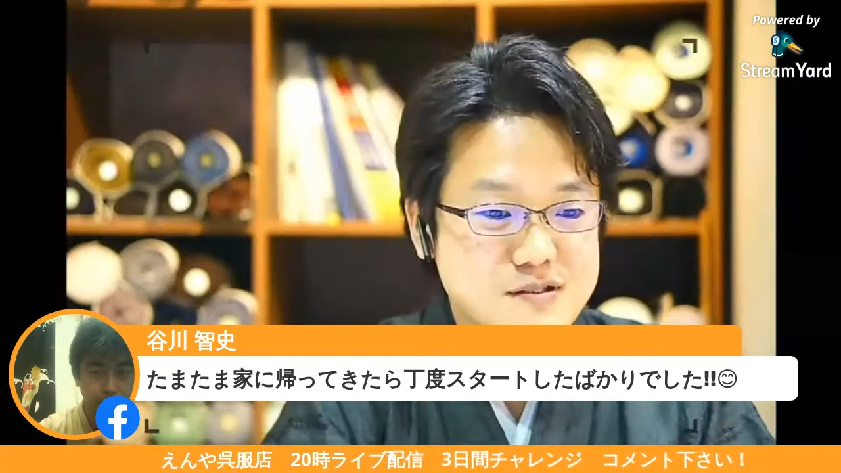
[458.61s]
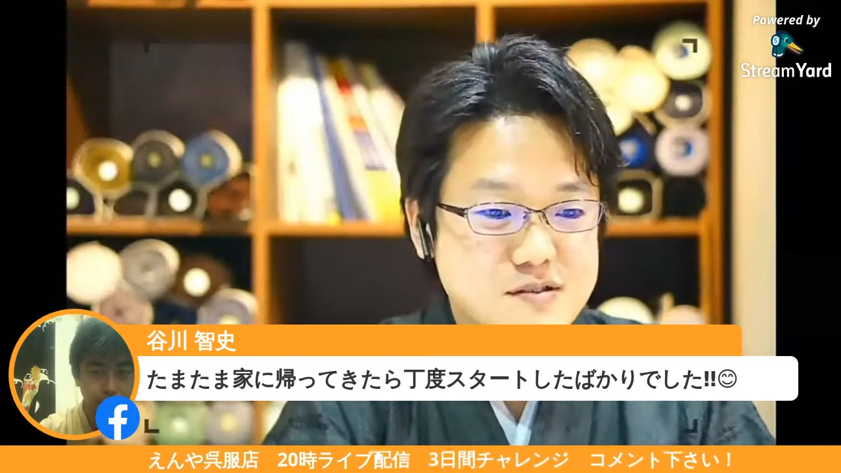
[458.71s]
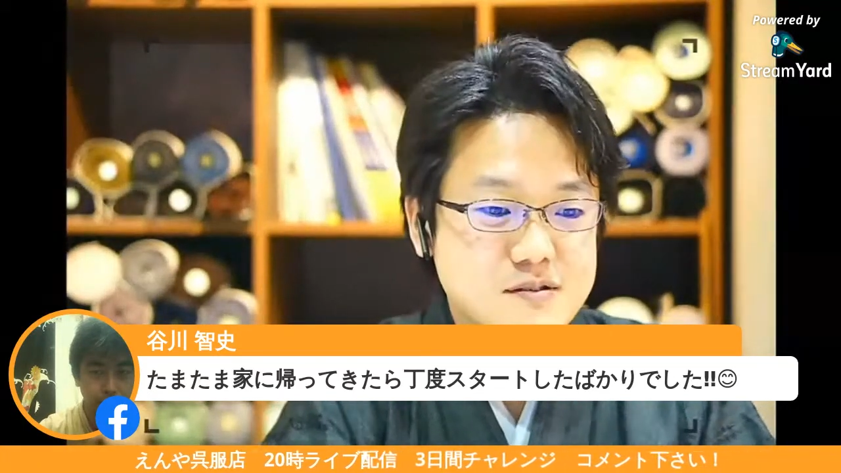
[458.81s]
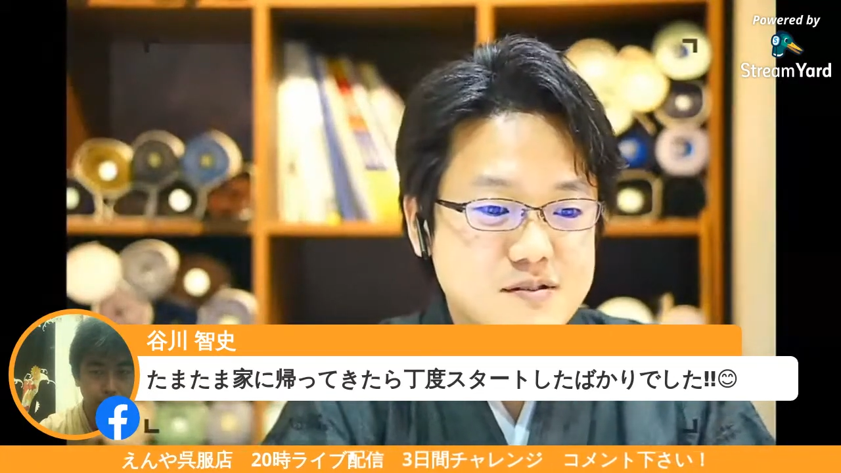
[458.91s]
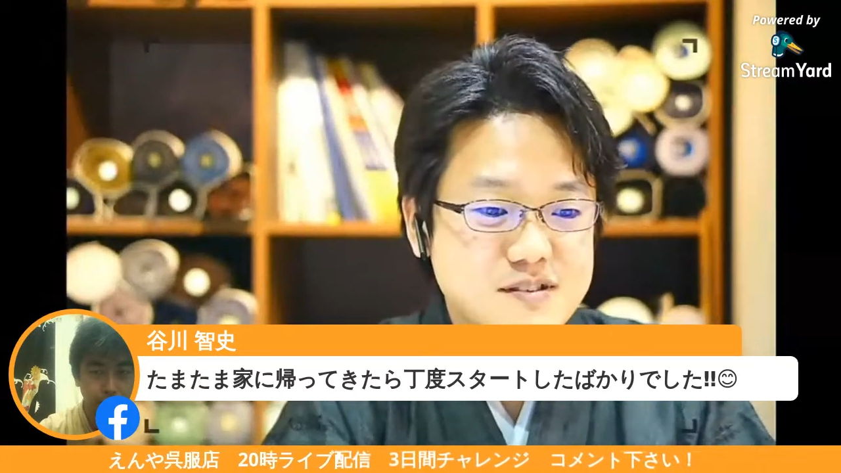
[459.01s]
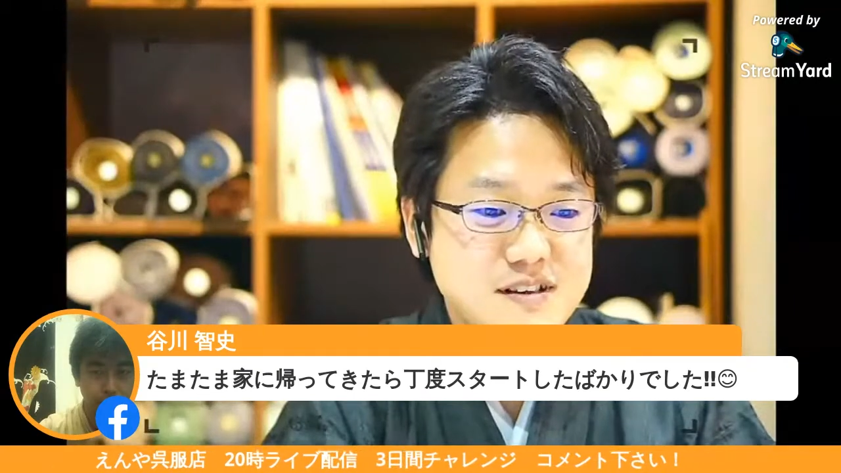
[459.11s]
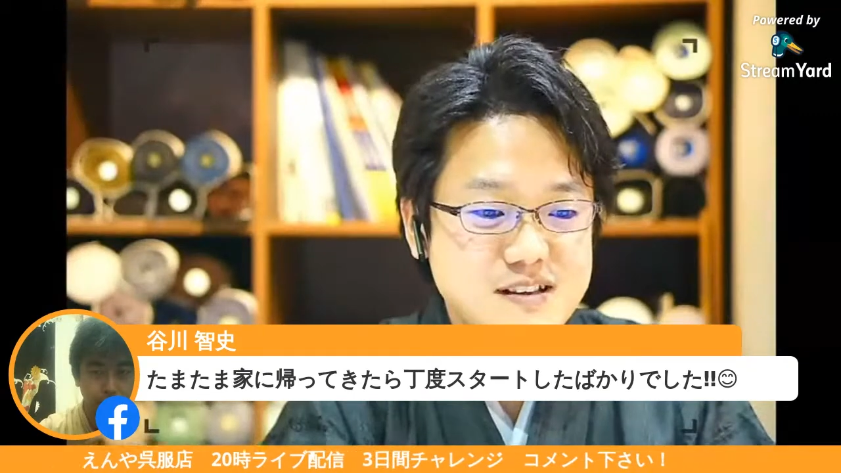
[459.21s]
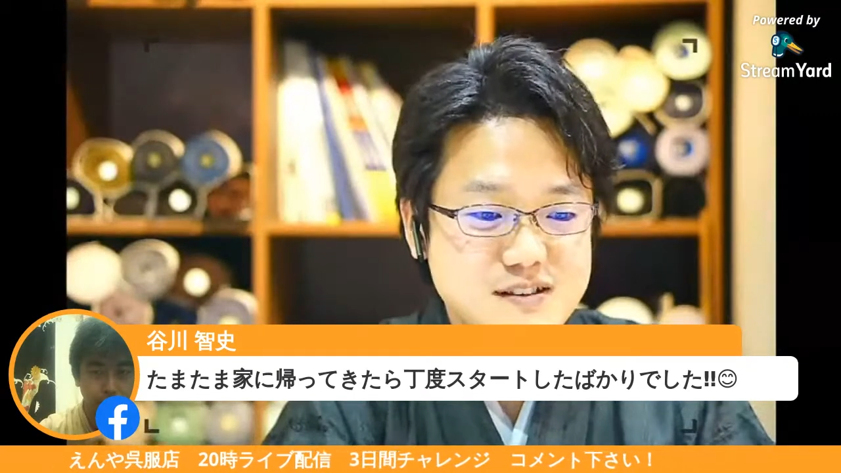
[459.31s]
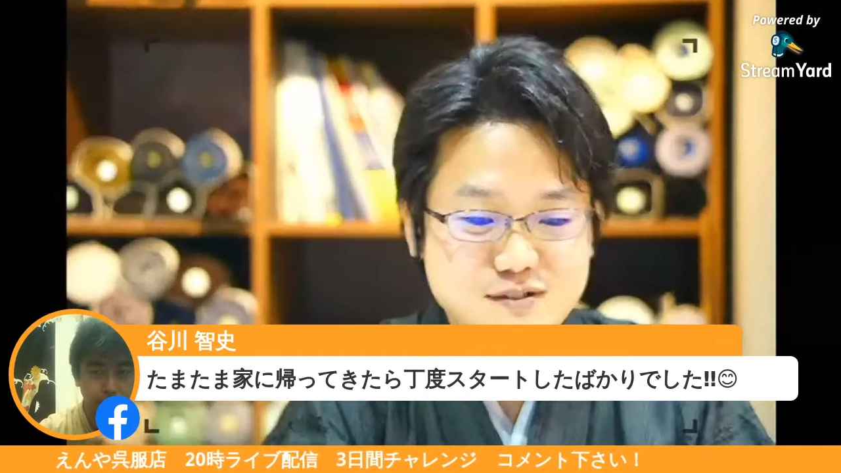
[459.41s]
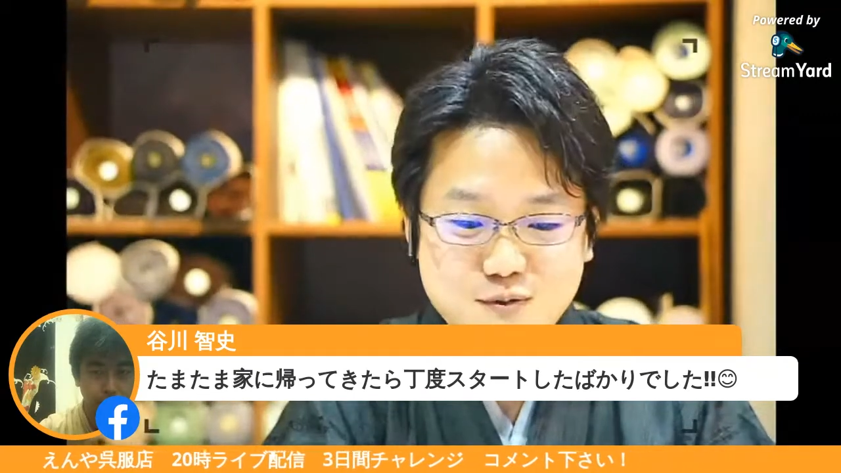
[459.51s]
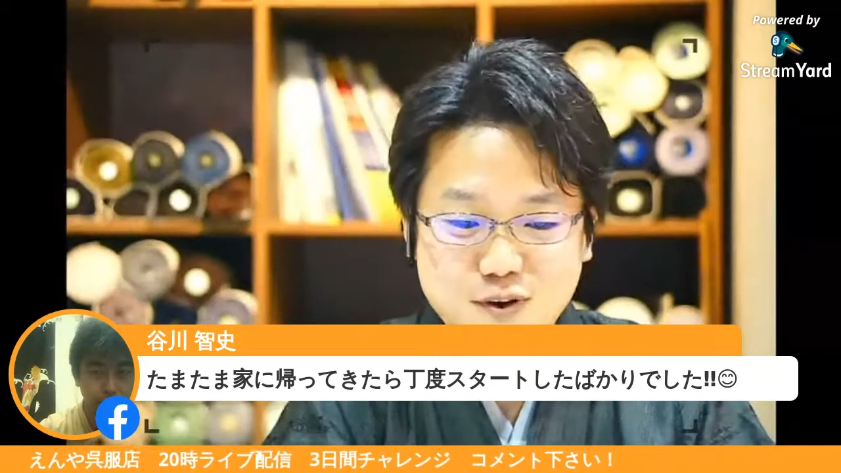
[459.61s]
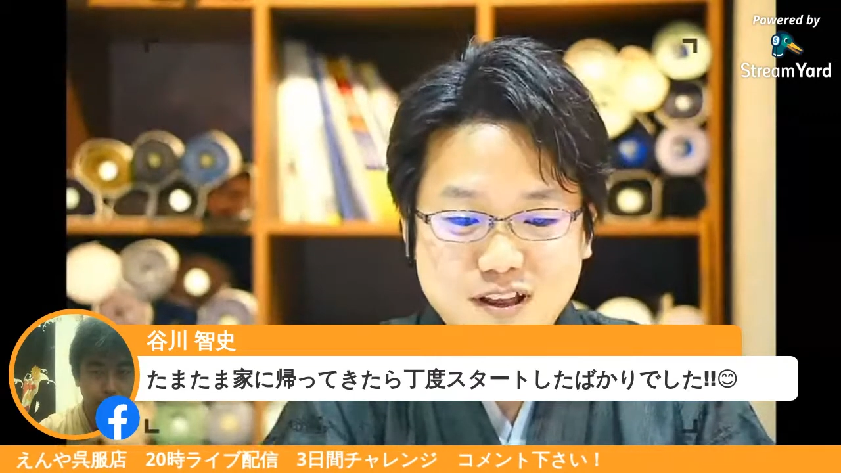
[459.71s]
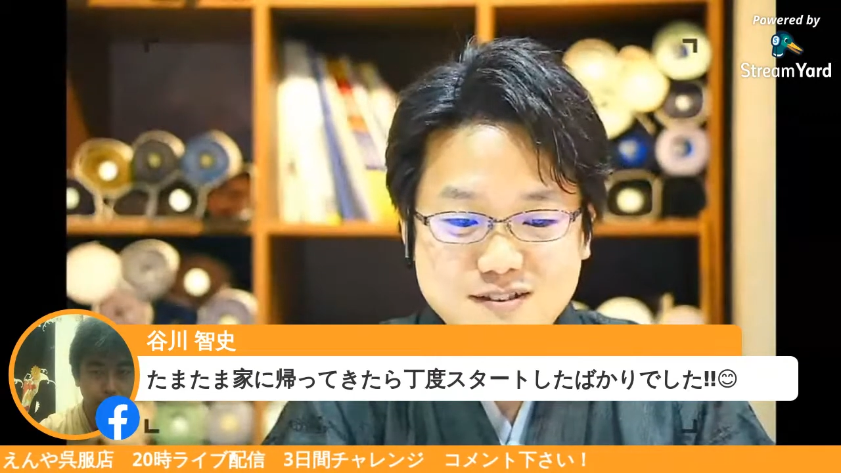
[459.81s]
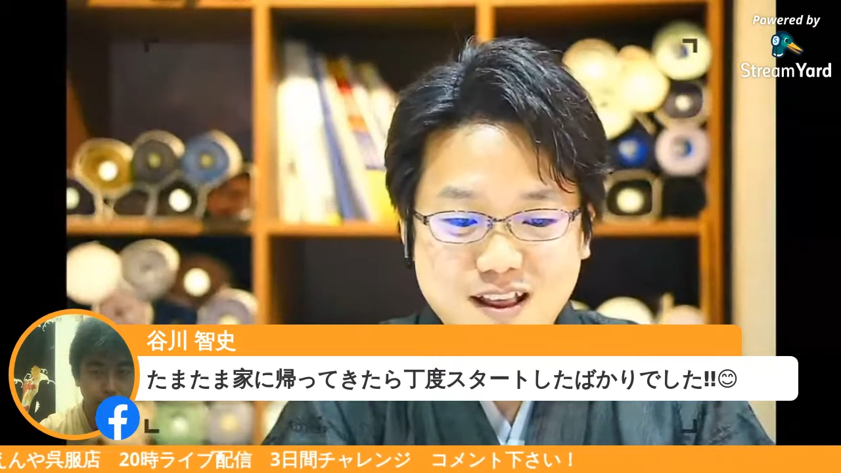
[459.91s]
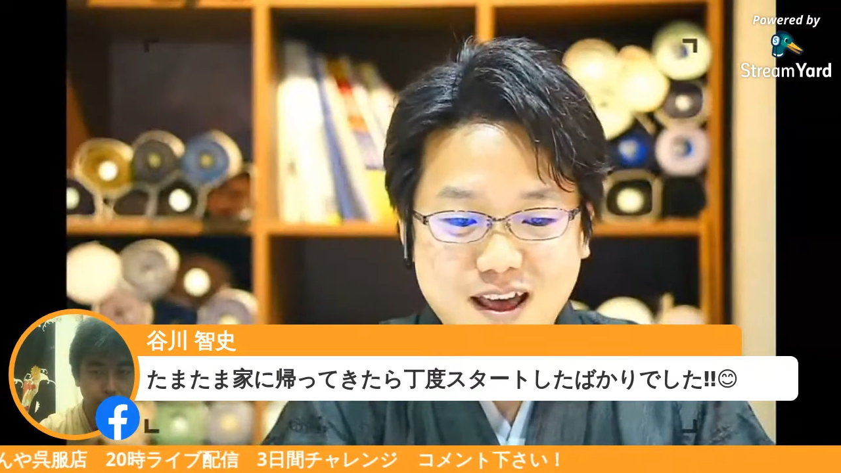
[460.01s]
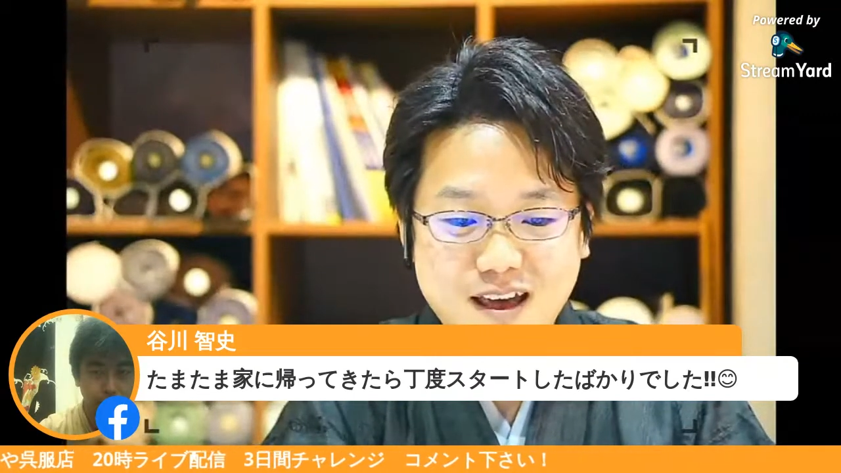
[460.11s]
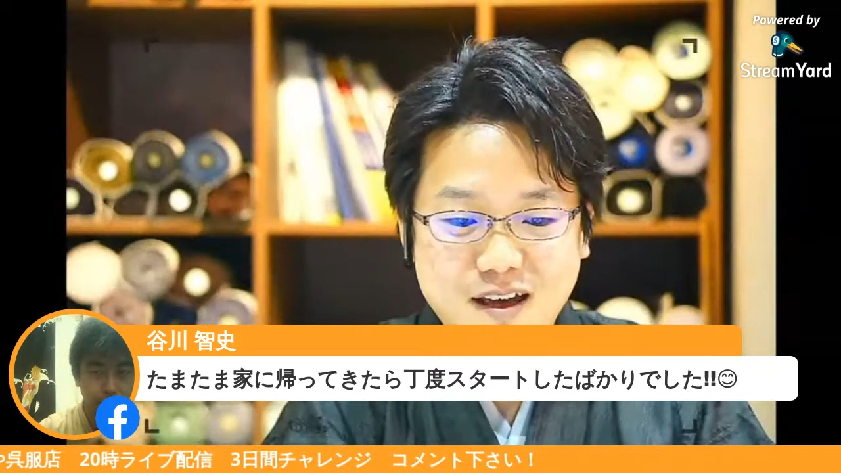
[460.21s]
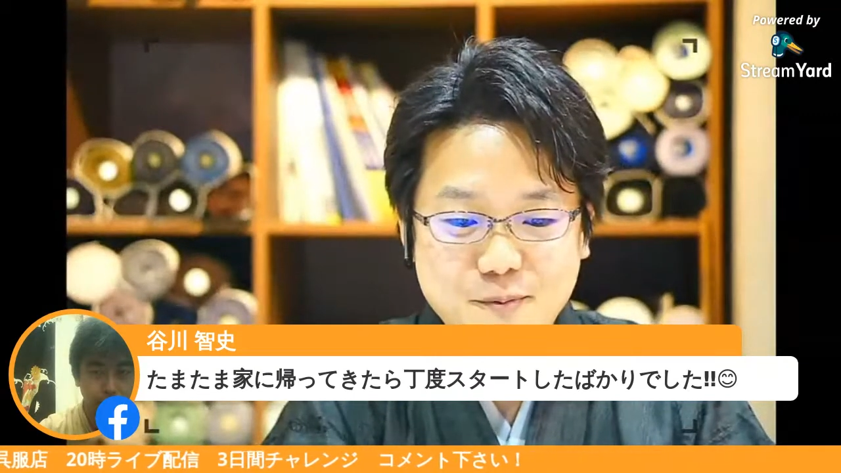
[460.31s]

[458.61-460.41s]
す。すごいですね。